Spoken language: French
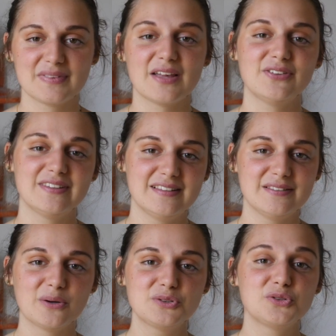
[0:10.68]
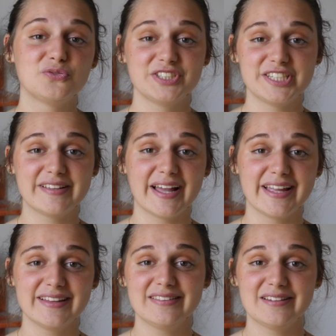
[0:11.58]
Ça fait 6 ans que je suis
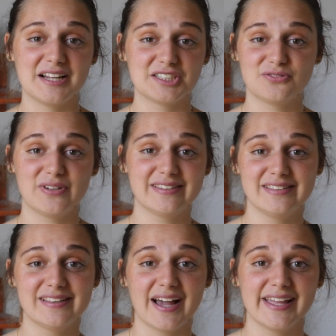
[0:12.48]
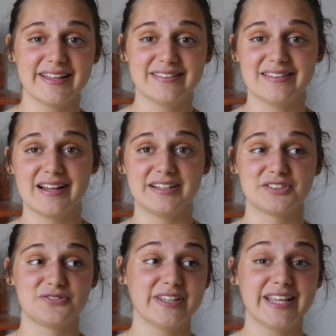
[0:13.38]
végétarienne, slash flexitarienne,
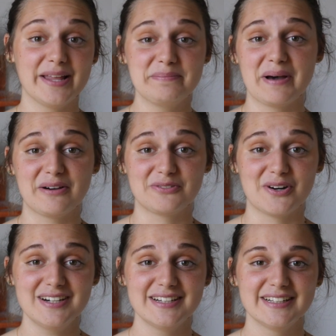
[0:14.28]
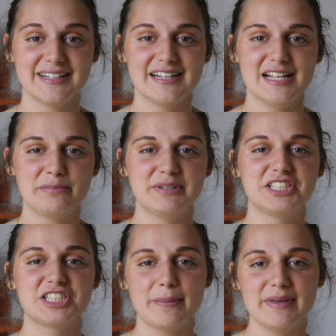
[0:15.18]
slash végane parfois, mais
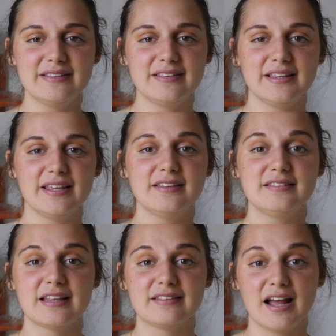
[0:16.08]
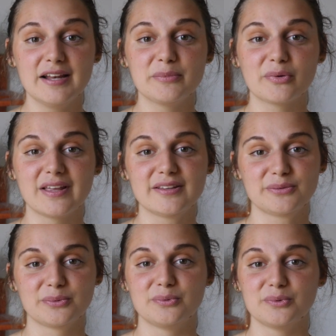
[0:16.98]
j'ai jamais essayé cette
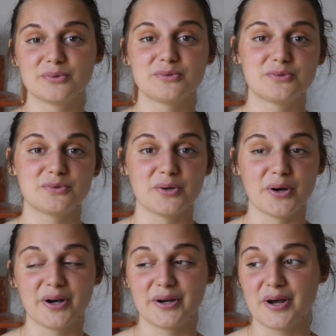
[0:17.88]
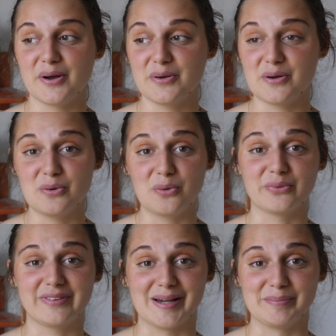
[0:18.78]
alimentation sur le
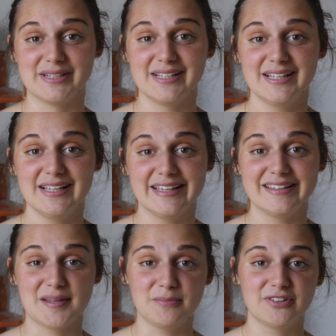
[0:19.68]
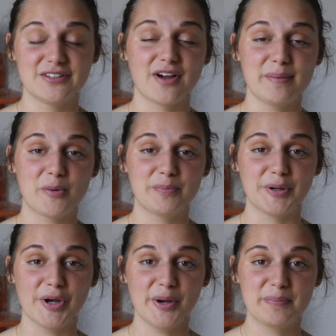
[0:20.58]
long terme. Et ça me faisait vraiment
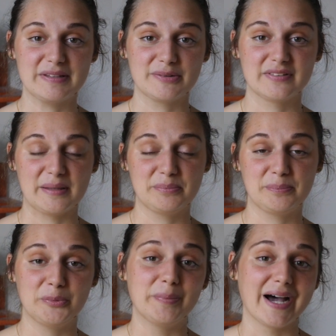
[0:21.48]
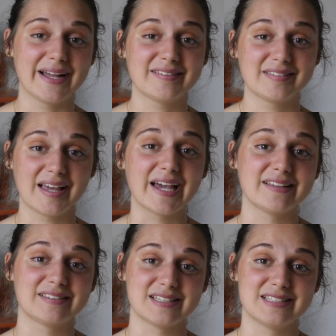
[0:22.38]
peur parce que ça peut paraître très
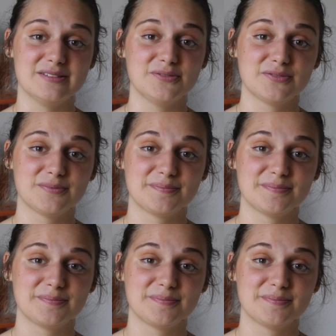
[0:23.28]
restrictif.